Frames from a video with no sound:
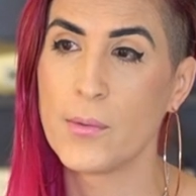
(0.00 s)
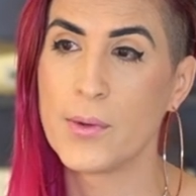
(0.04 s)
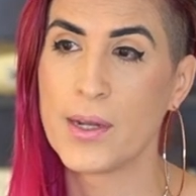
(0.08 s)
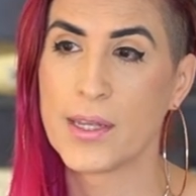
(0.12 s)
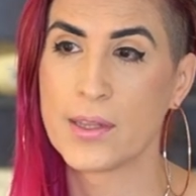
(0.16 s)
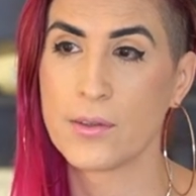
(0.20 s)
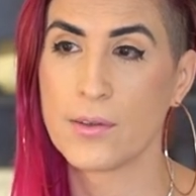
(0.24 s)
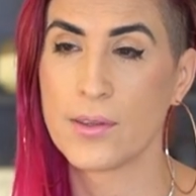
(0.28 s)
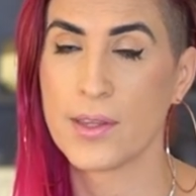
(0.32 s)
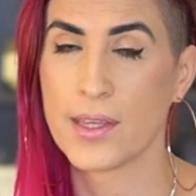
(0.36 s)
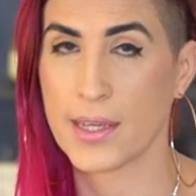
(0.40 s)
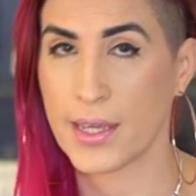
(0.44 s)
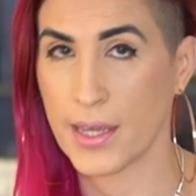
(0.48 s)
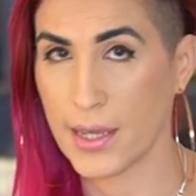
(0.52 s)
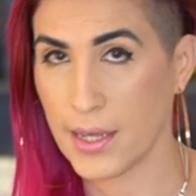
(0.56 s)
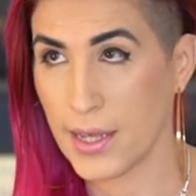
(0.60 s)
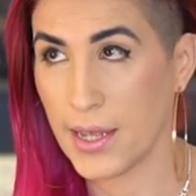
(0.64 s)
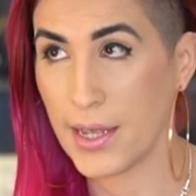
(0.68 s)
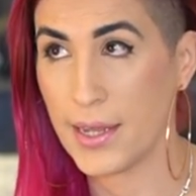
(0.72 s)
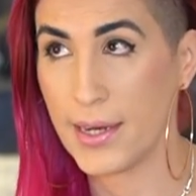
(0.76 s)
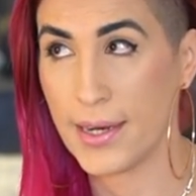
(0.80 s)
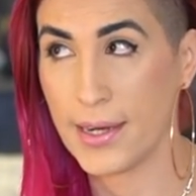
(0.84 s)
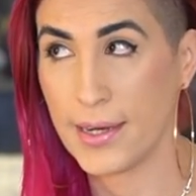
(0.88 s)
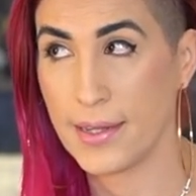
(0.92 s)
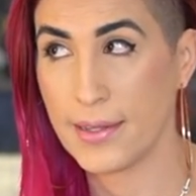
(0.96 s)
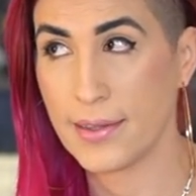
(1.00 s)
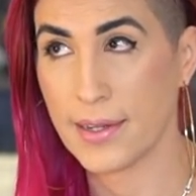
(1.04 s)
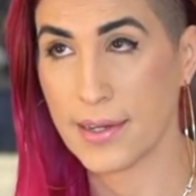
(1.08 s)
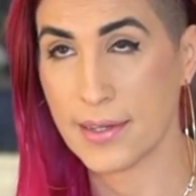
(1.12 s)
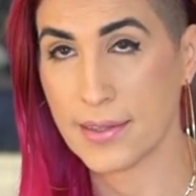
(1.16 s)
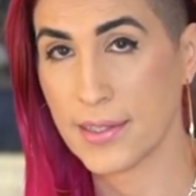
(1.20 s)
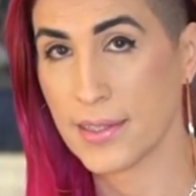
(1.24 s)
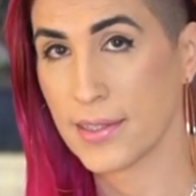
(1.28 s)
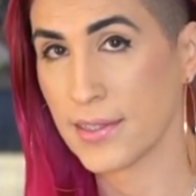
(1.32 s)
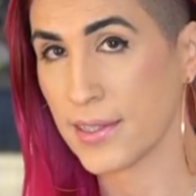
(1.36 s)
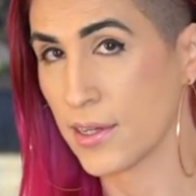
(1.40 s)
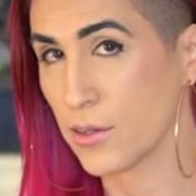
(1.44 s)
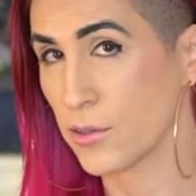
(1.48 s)
hablando de que en el
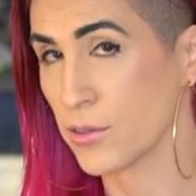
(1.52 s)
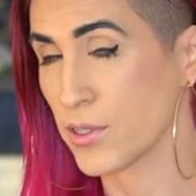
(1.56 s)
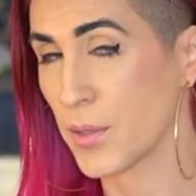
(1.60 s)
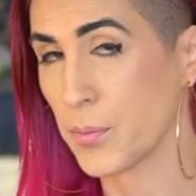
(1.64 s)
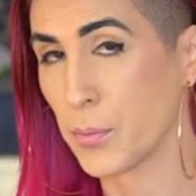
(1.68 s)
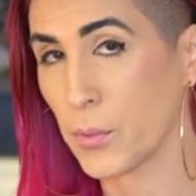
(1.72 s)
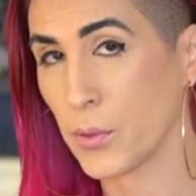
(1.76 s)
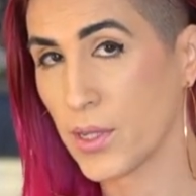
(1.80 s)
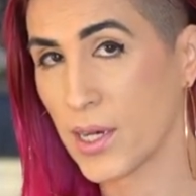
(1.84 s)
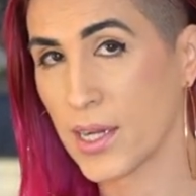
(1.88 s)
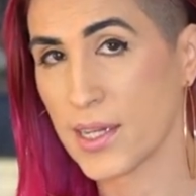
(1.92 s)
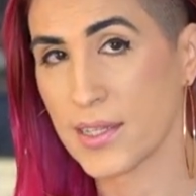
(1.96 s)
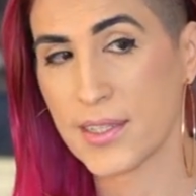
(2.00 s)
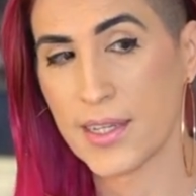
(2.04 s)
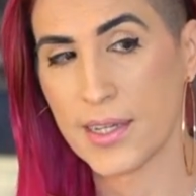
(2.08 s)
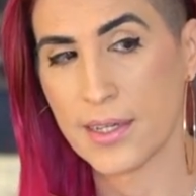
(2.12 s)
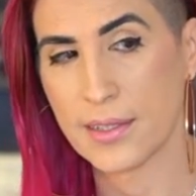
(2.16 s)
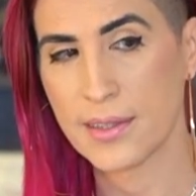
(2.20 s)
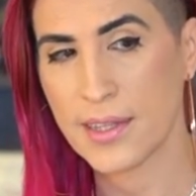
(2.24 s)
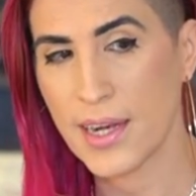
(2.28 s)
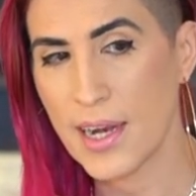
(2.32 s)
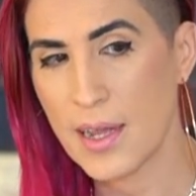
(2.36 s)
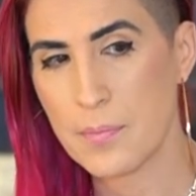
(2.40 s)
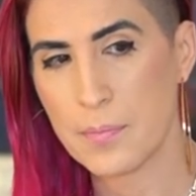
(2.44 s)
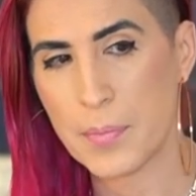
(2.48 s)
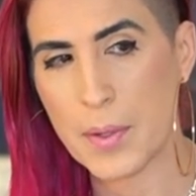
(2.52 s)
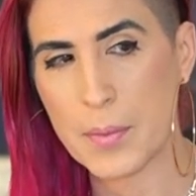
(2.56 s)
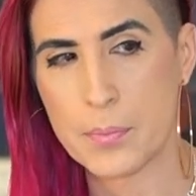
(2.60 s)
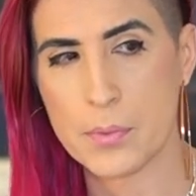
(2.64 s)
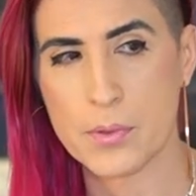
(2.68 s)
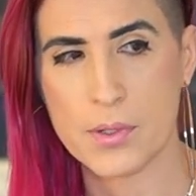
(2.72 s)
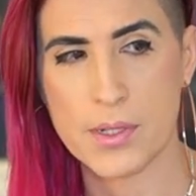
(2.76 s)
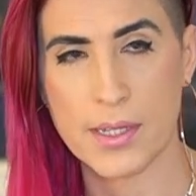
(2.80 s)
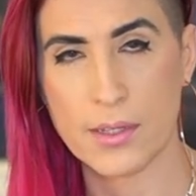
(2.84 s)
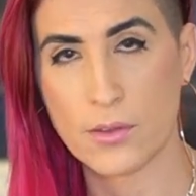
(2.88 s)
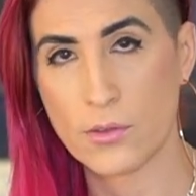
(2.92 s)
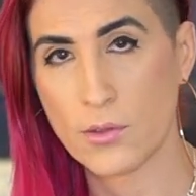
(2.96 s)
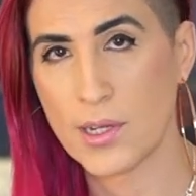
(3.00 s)
Internet ya no se podrá hacer trampa
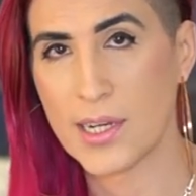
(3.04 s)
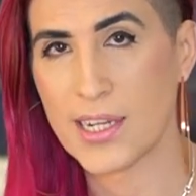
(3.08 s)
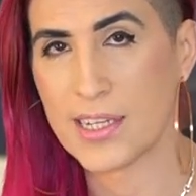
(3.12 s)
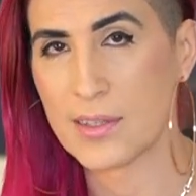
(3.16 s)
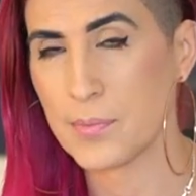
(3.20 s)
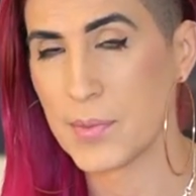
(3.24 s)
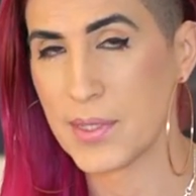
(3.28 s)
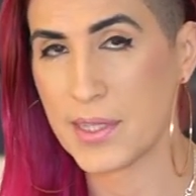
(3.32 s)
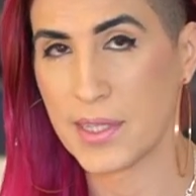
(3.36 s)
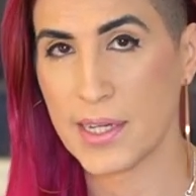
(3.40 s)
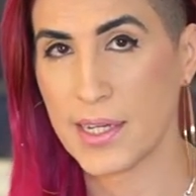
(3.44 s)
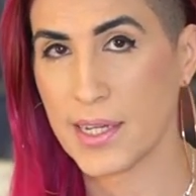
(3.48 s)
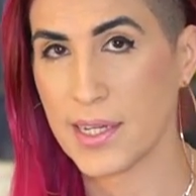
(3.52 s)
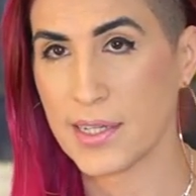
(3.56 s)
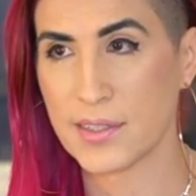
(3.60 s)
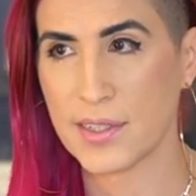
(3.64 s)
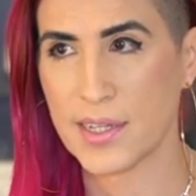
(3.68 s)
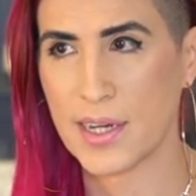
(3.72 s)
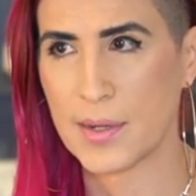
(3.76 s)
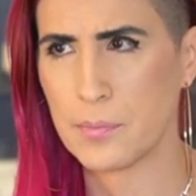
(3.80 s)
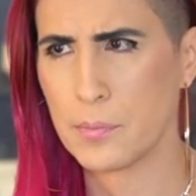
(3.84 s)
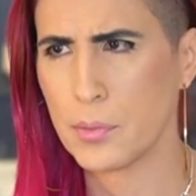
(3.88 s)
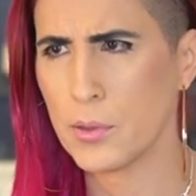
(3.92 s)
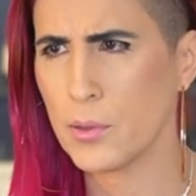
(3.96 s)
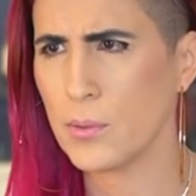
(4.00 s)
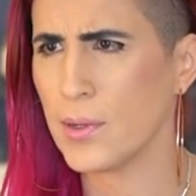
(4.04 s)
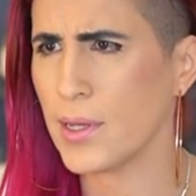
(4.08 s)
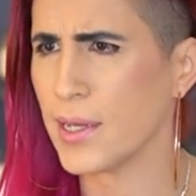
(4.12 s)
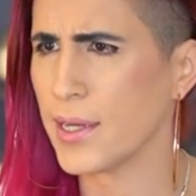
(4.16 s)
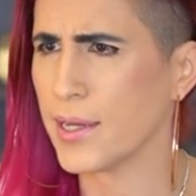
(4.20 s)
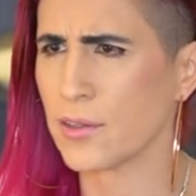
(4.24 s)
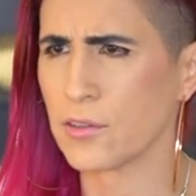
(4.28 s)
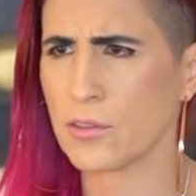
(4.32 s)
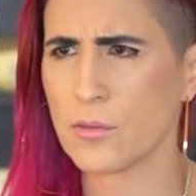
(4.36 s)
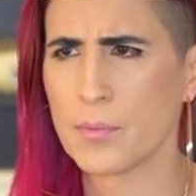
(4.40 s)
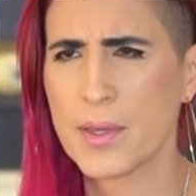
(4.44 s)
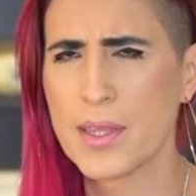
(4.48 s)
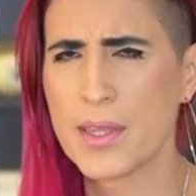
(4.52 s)
porque todas las métricas eran públicas o